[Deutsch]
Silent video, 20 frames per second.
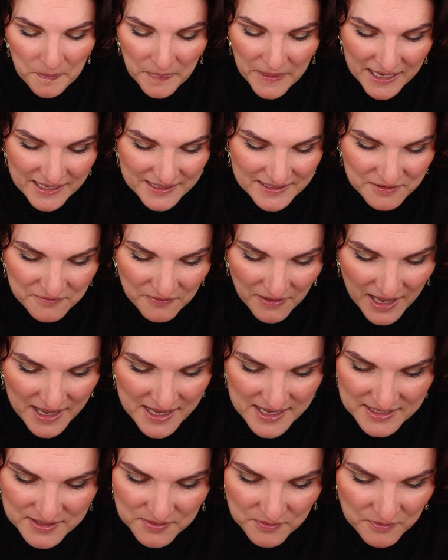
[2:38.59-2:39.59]
Der ist
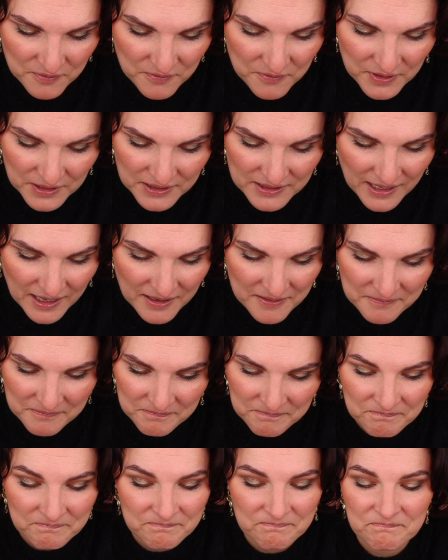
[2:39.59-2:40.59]
weiß und wird
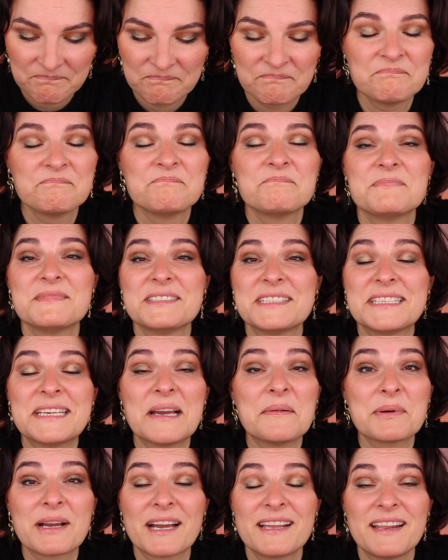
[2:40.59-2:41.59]
dann, ich
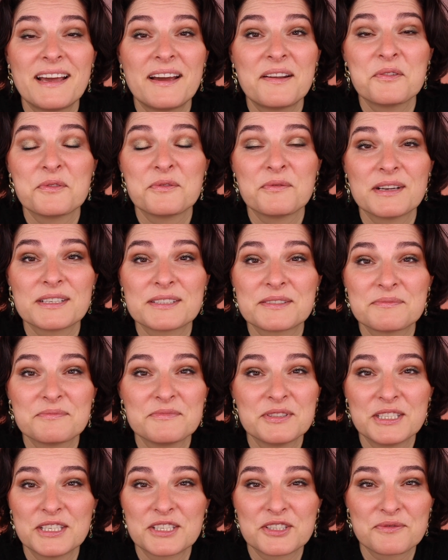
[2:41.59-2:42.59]
habe keine Ahnung was,
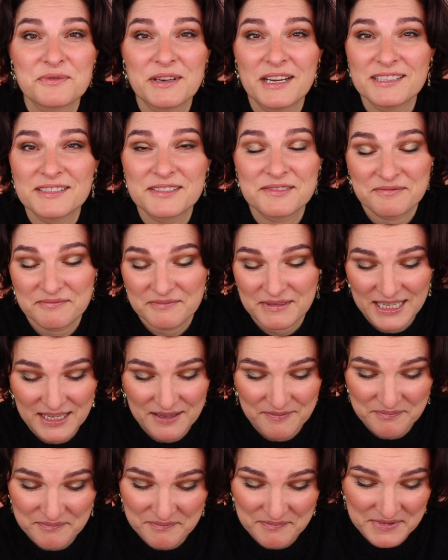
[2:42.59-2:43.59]
wird der schwarz?
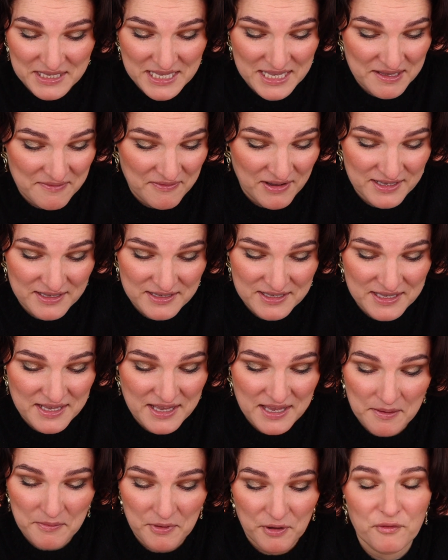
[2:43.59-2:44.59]
Ich, ich weiß es
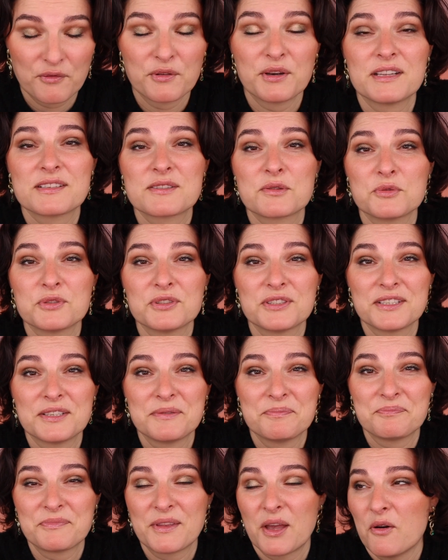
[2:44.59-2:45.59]
nicht, aber ich finde das
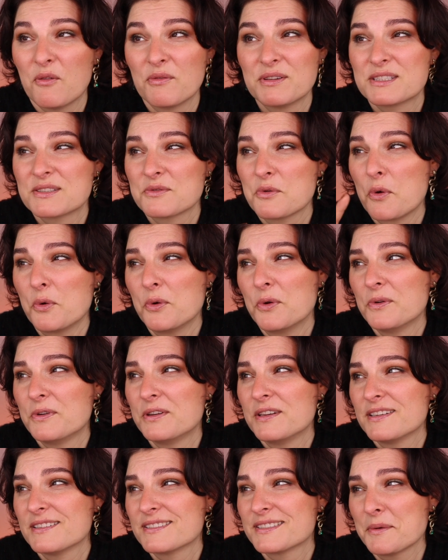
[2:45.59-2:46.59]
lustig. Auch wenn es
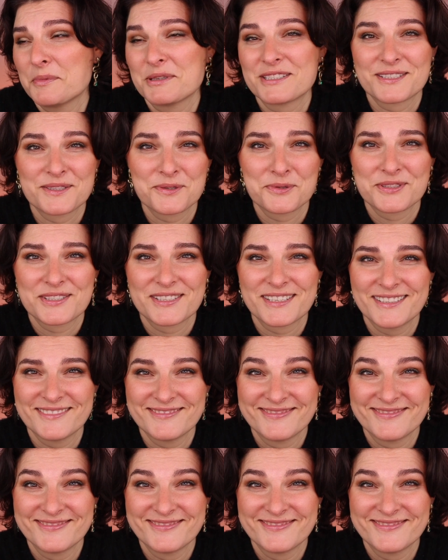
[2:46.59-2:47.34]
unnötig ist, aber es ist lustig.